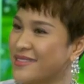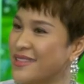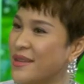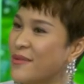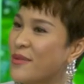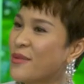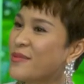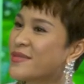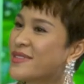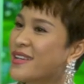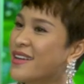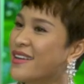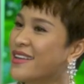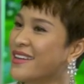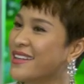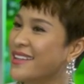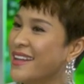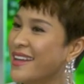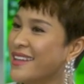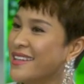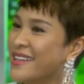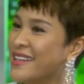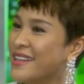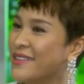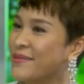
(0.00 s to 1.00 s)
Diễm không sợ người
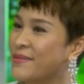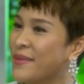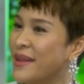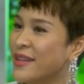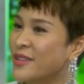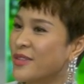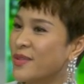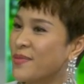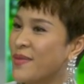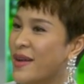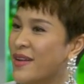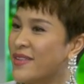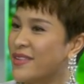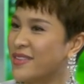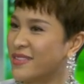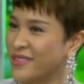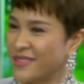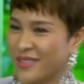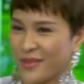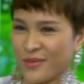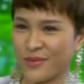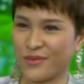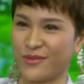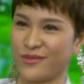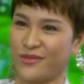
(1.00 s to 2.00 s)
ta nhìn mình rồi bảo rõ
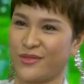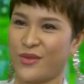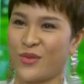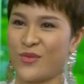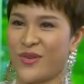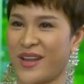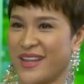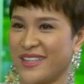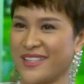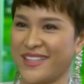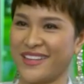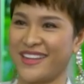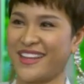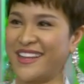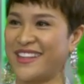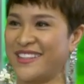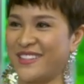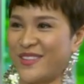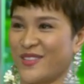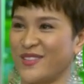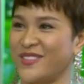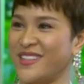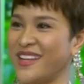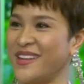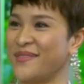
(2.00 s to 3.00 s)
Sao cô này trên hình
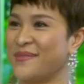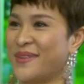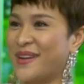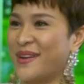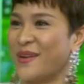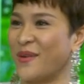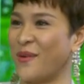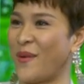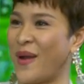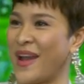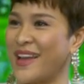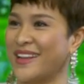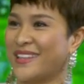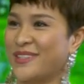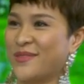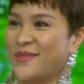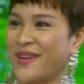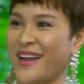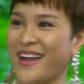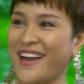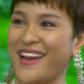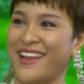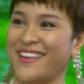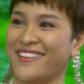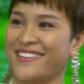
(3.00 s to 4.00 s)
rõ xinh mà ở ngoài trông
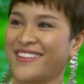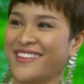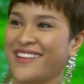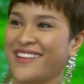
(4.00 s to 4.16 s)
khác hẳn